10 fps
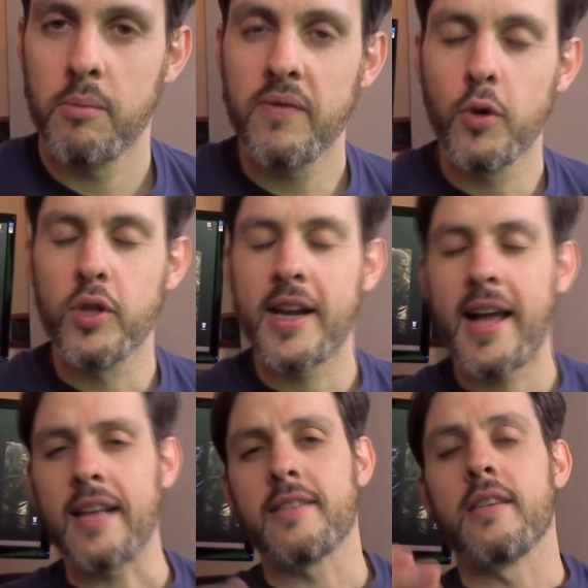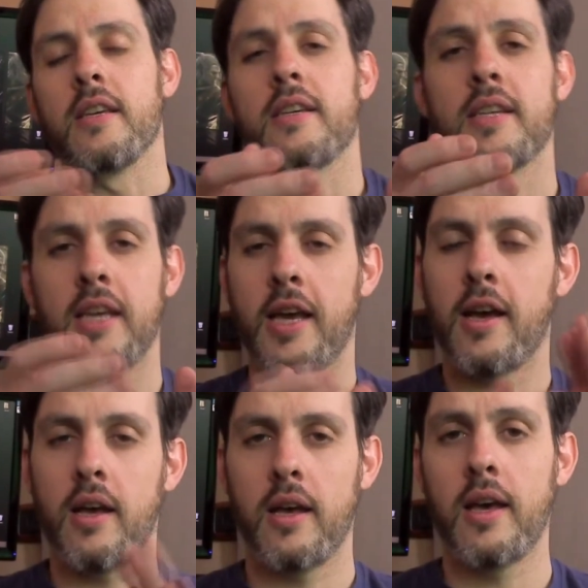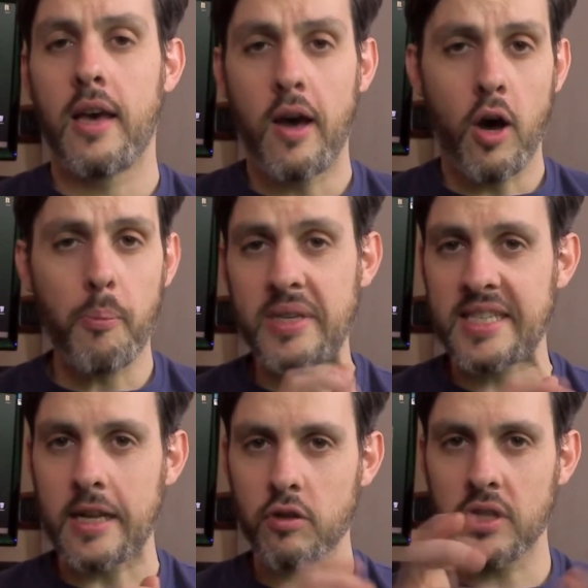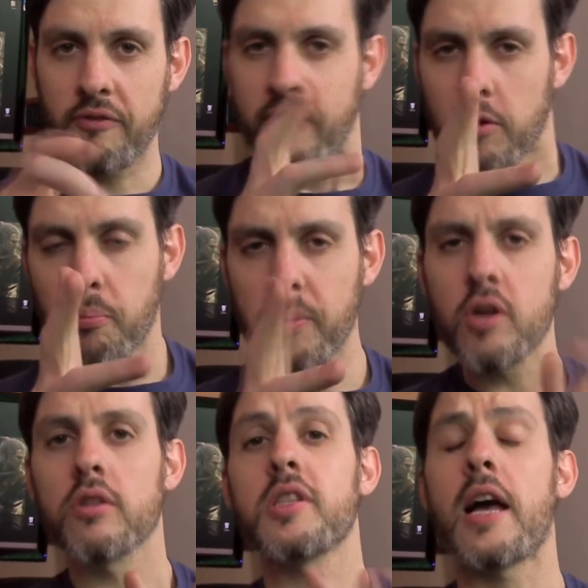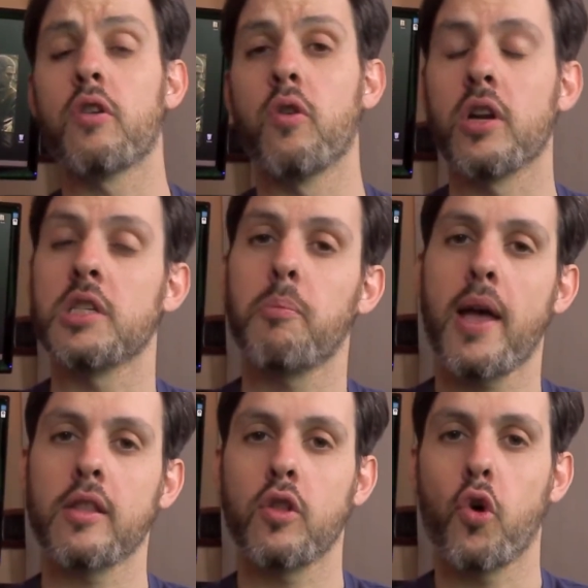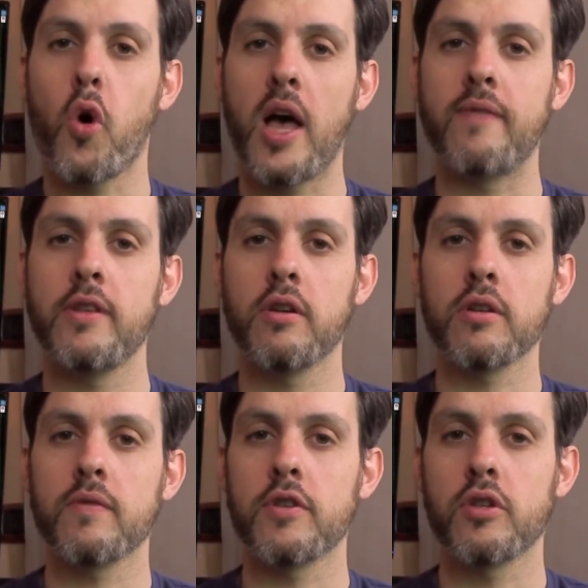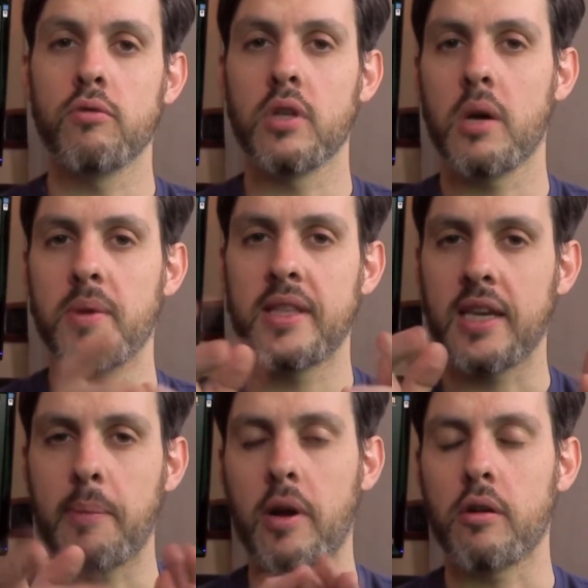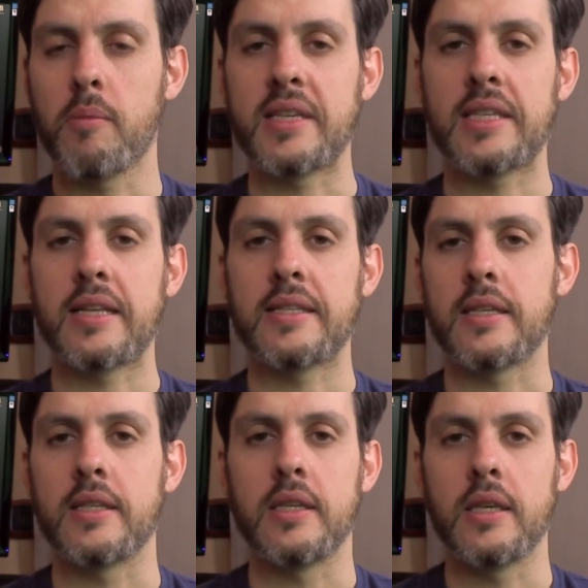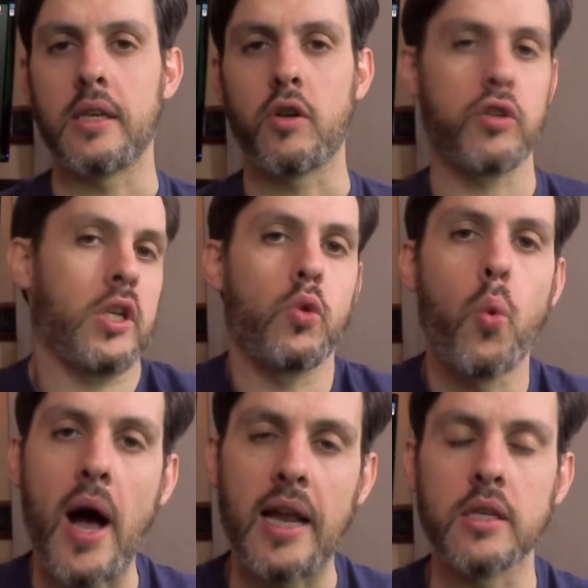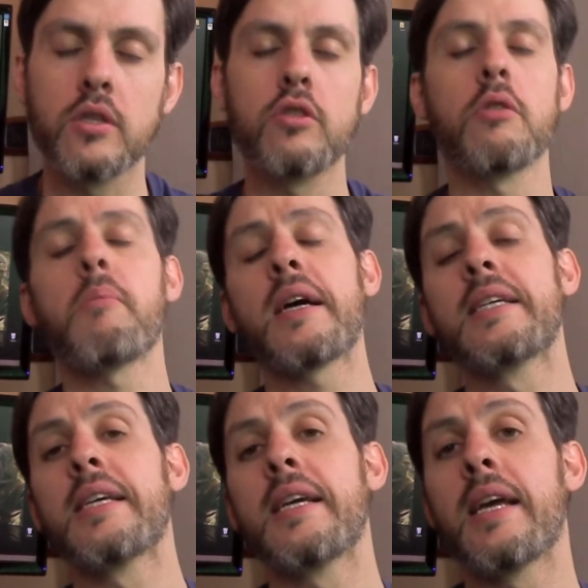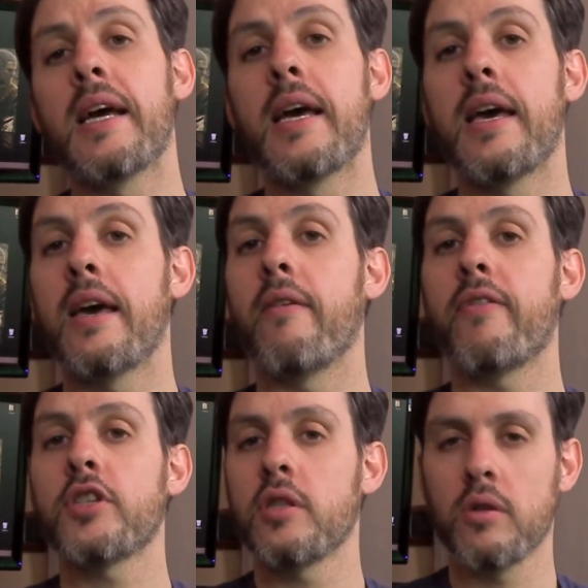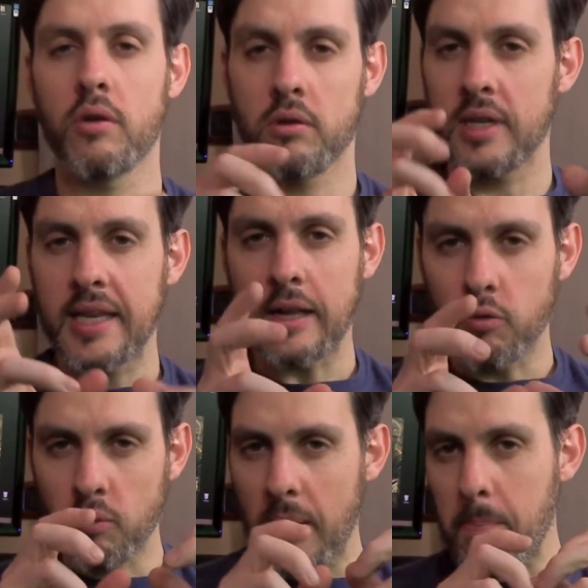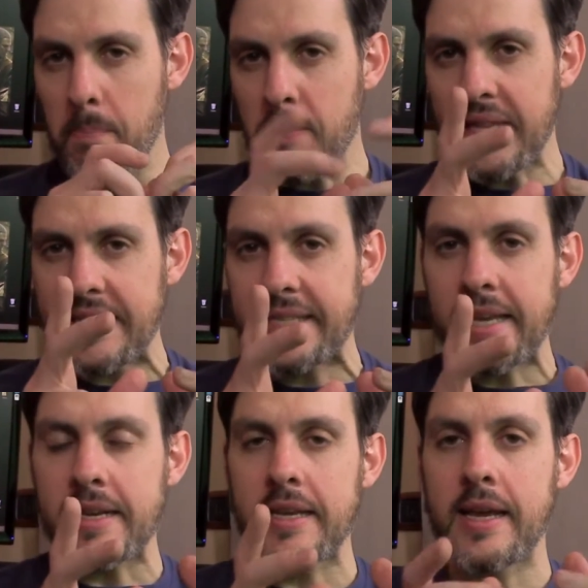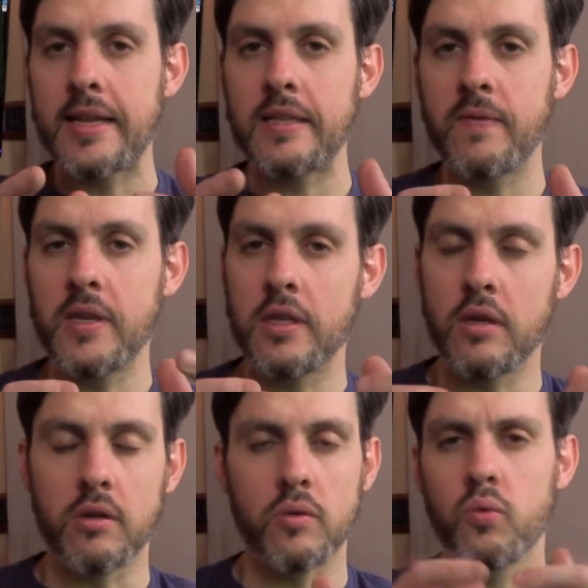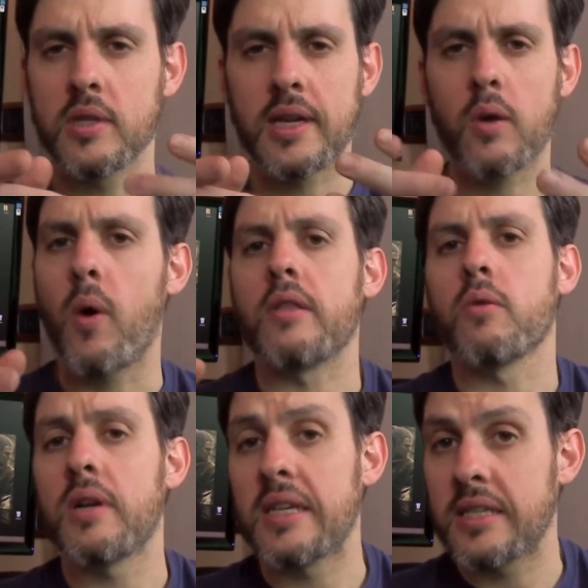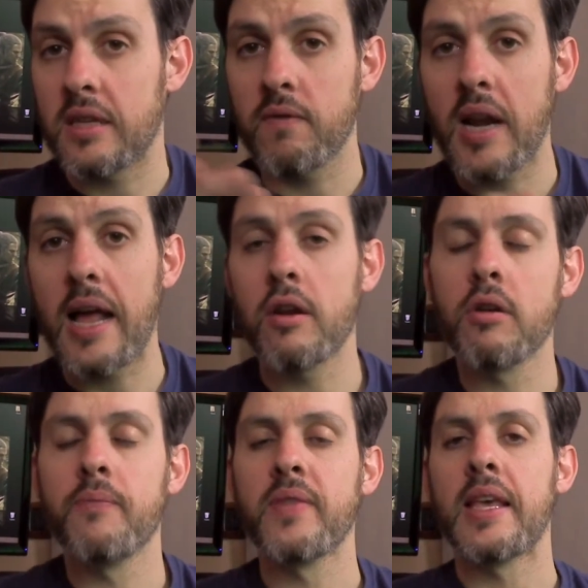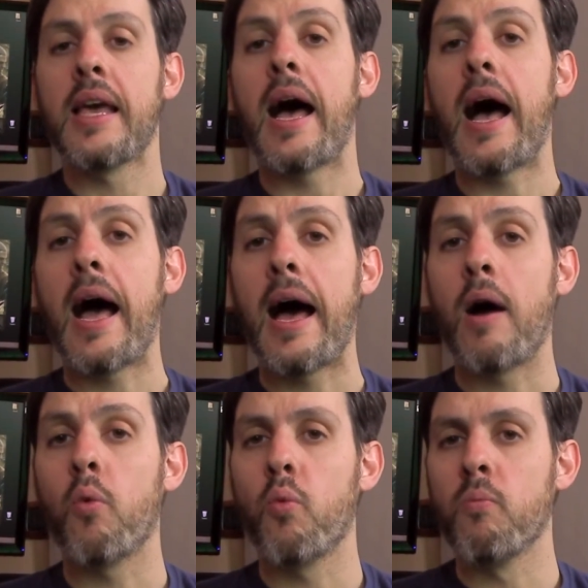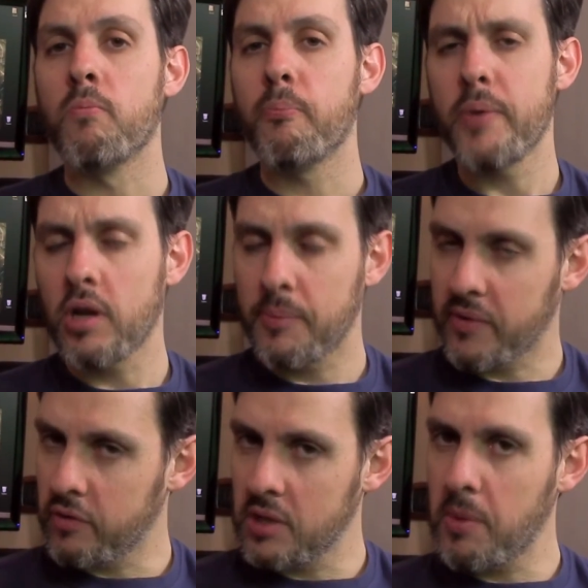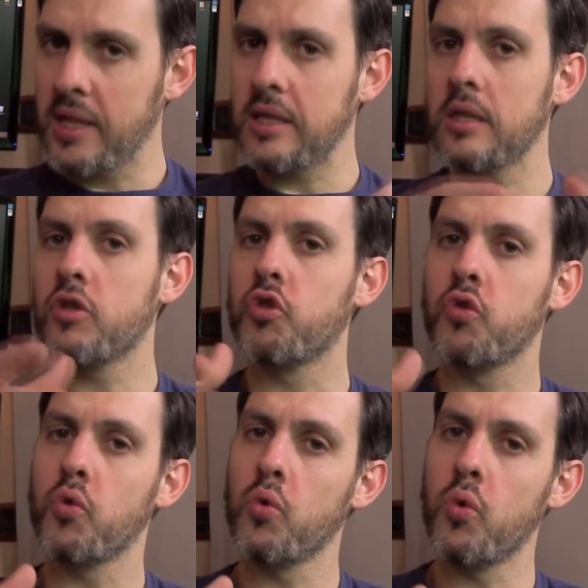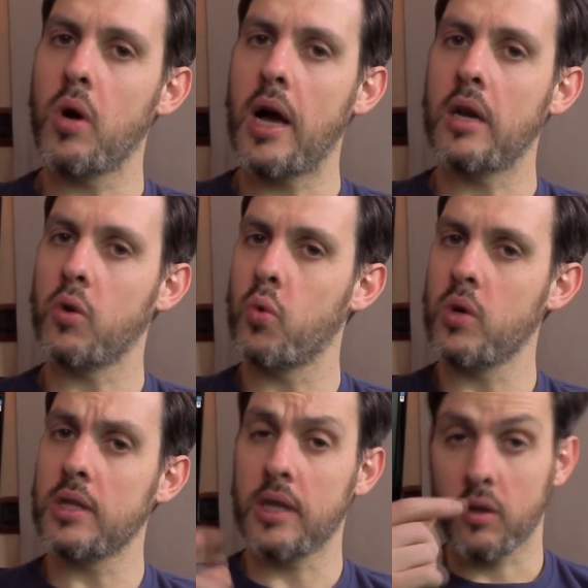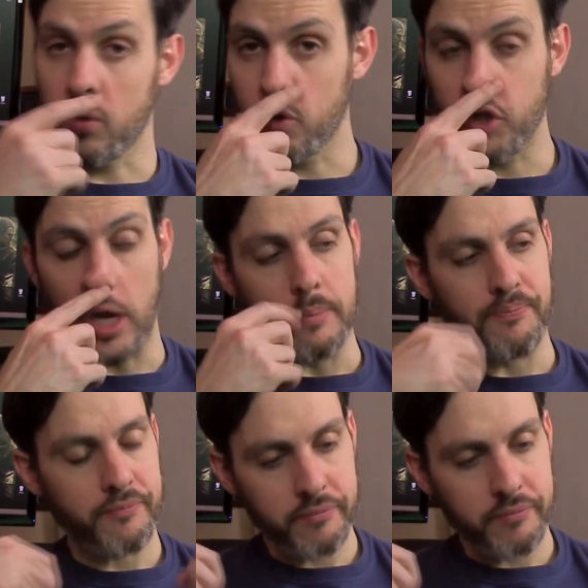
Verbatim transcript: Benvenuti ragazzi! Eh, ho pensato di fare un piccolo stacco rispetto ai video che sto facendo ultimamente che parlo abbastanza di cose attuali insomma eh, facendo, dedicando una miniserie di video 2, 3, 4, quelli che serviranno a un piccoli approfondimenti su alcune tecnologie